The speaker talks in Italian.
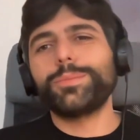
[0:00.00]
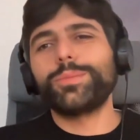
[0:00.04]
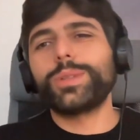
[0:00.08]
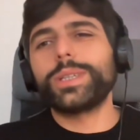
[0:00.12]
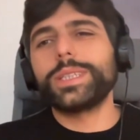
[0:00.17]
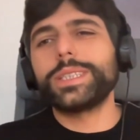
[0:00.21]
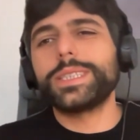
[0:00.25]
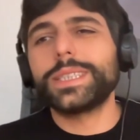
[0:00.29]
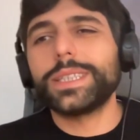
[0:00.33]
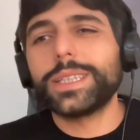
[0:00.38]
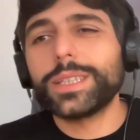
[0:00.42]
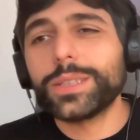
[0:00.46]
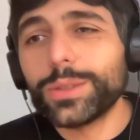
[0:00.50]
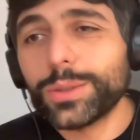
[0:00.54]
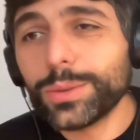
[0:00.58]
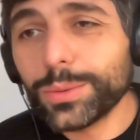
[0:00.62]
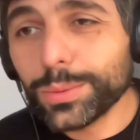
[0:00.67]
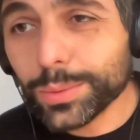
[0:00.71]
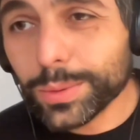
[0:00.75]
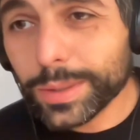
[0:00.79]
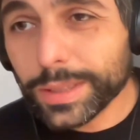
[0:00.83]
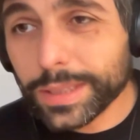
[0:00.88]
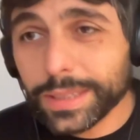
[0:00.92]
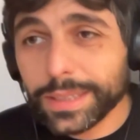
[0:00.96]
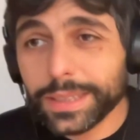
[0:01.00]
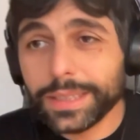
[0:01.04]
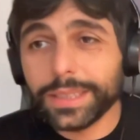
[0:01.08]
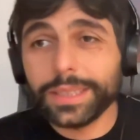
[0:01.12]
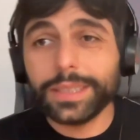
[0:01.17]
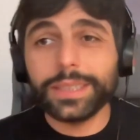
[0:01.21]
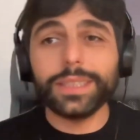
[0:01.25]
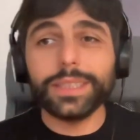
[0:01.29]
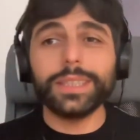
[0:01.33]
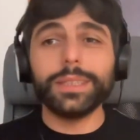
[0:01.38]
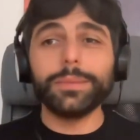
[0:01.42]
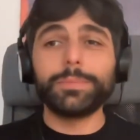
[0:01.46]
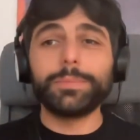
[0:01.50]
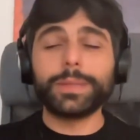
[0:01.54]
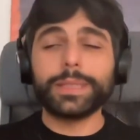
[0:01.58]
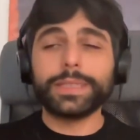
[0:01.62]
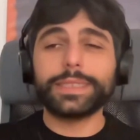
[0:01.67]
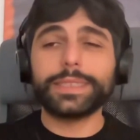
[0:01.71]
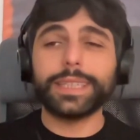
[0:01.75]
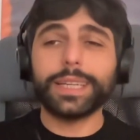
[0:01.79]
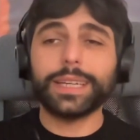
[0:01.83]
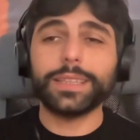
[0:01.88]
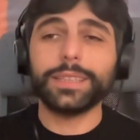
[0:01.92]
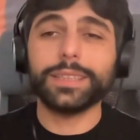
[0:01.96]
buonasera a tutti i
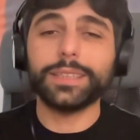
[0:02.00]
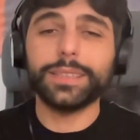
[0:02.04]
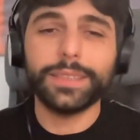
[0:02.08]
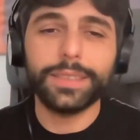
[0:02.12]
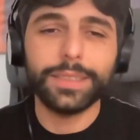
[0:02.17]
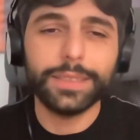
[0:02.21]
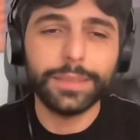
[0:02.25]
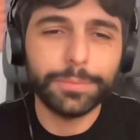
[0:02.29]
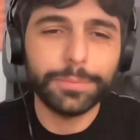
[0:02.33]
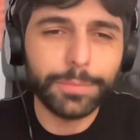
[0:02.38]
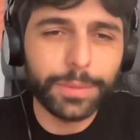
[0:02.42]
presenti,